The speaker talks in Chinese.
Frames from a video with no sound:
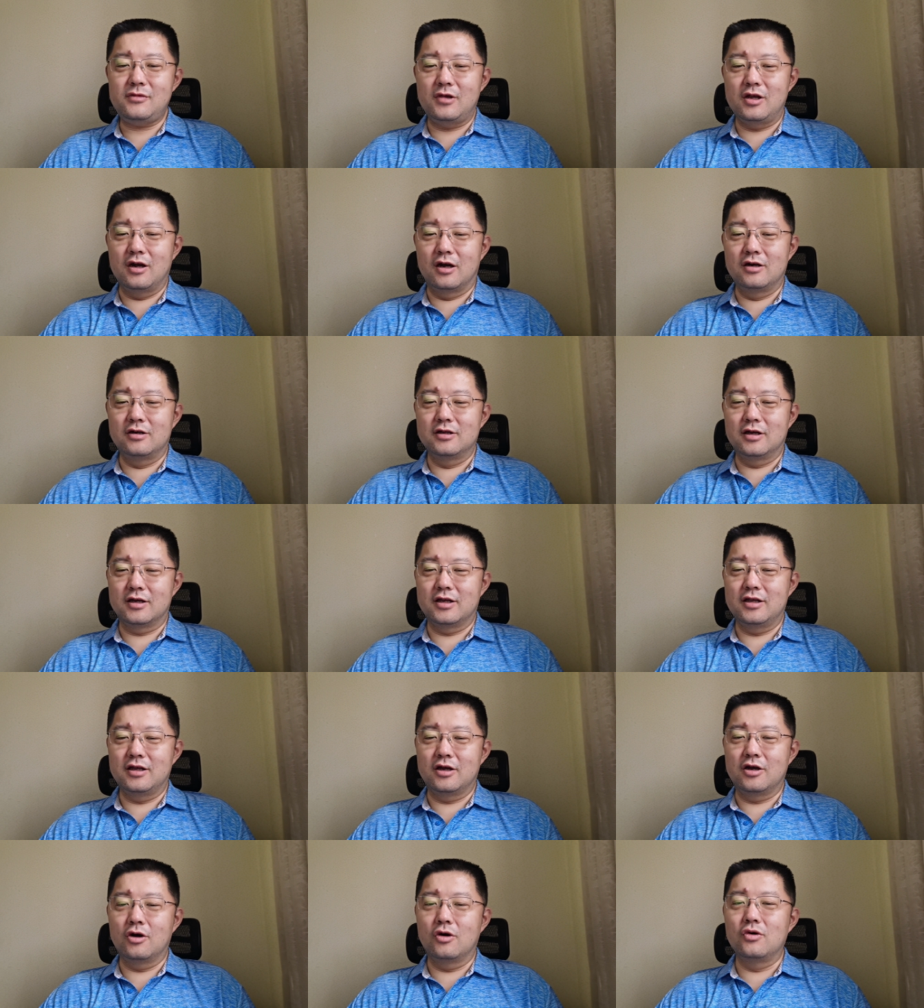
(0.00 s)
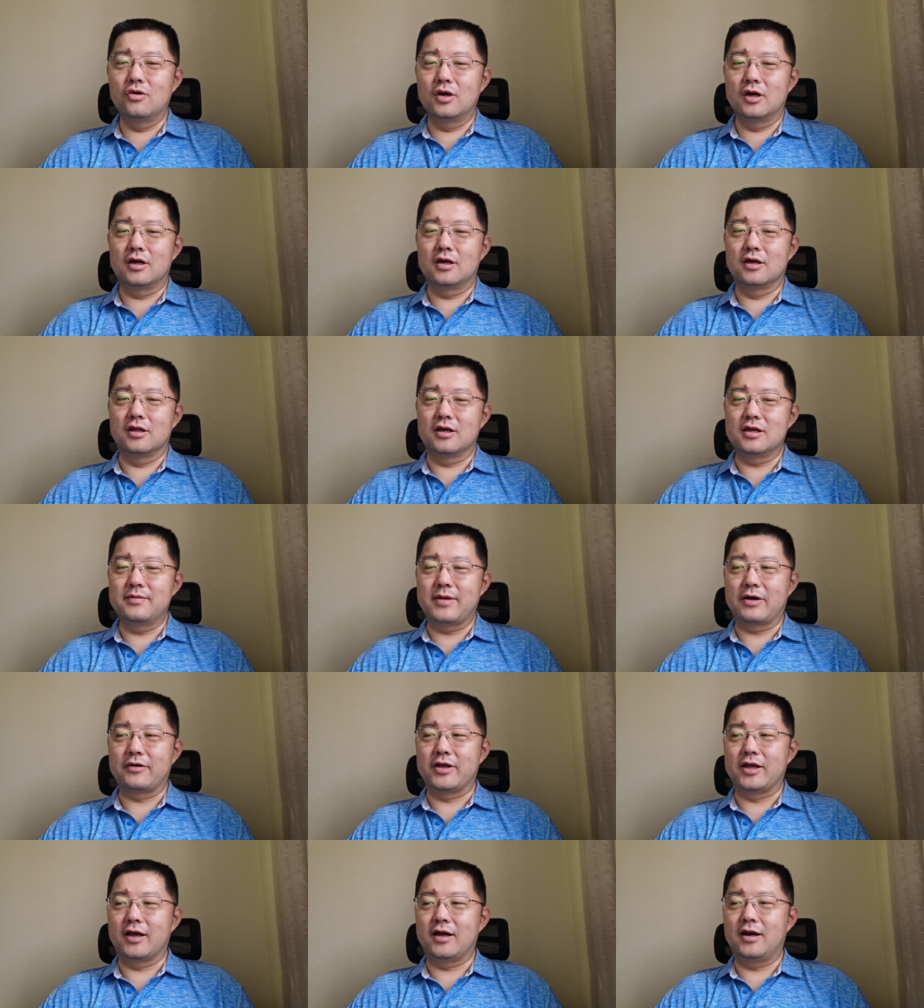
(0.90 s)
然后呢给你扣个可能一
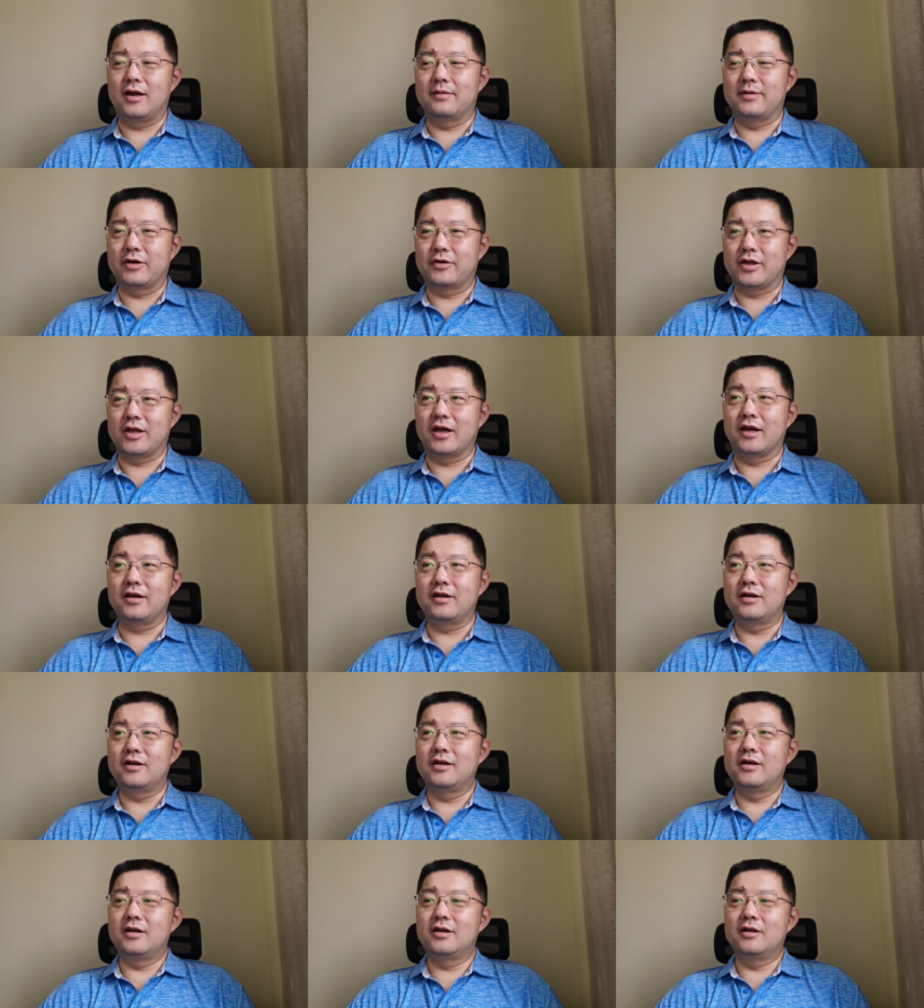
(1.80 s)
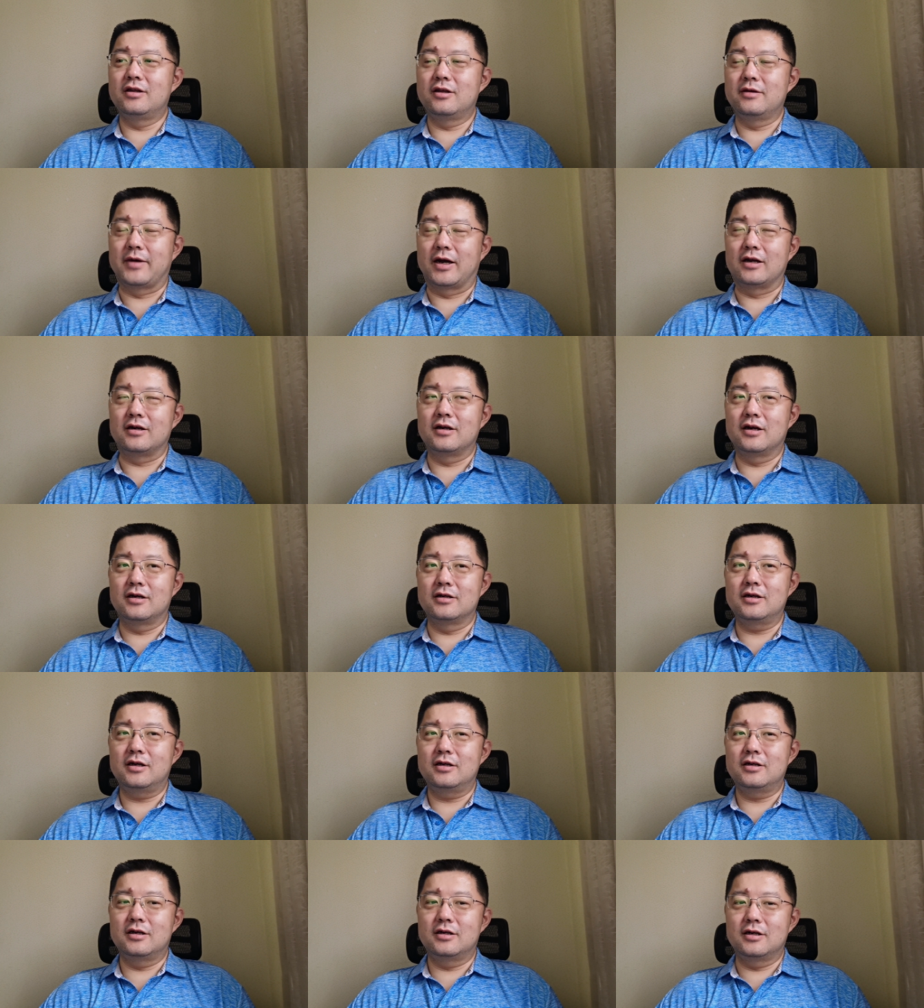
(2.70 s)
百块钱两百块钱。对吧？
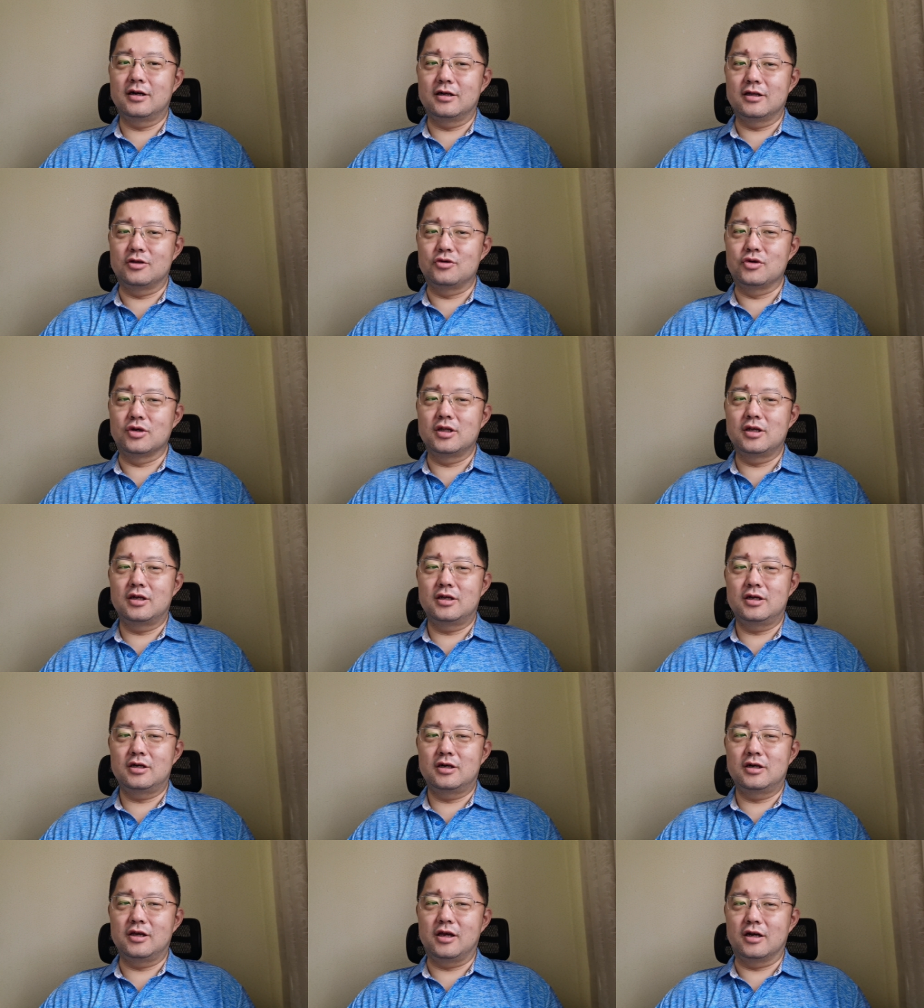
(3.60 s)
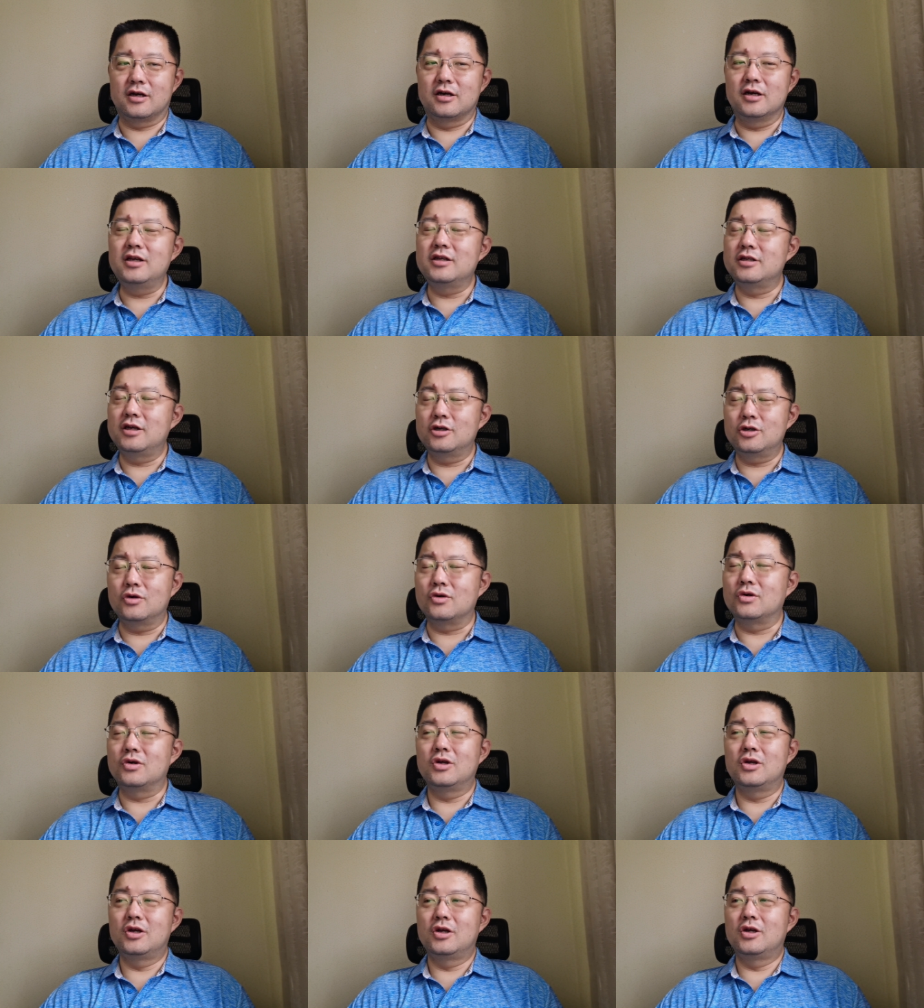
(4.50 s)
让让让让你觉得这事儿也可以接
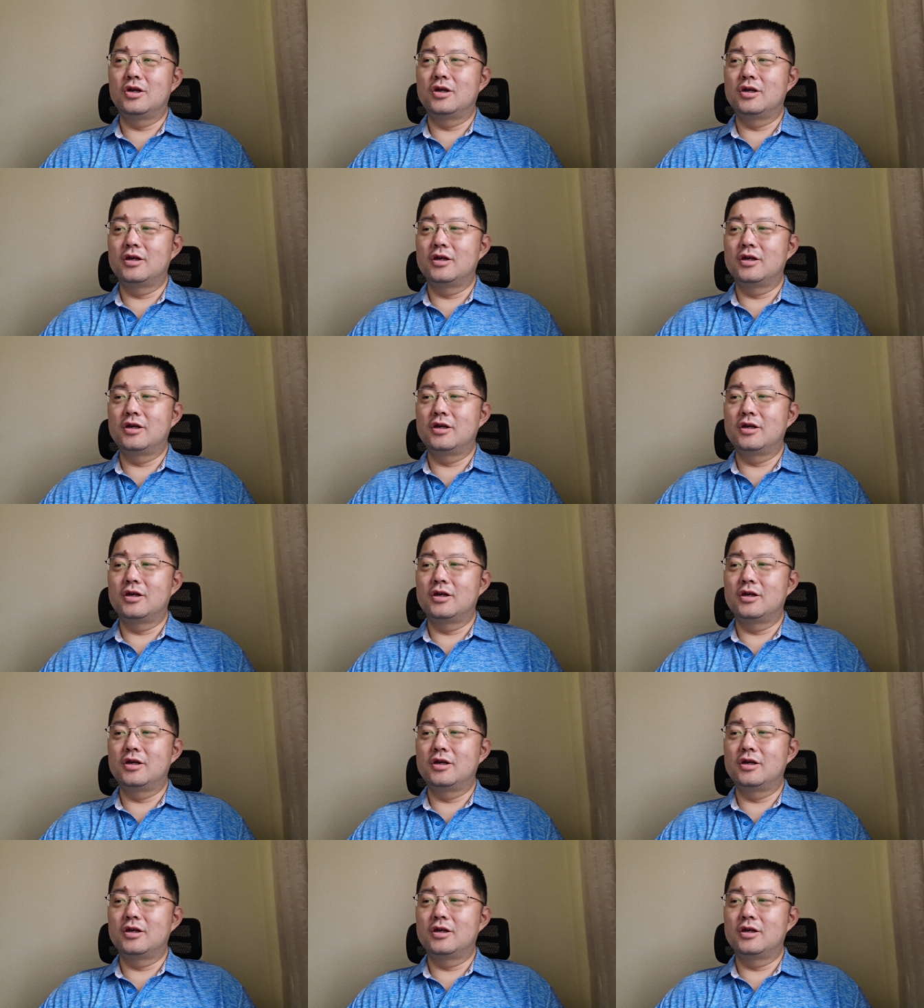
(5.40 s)
受，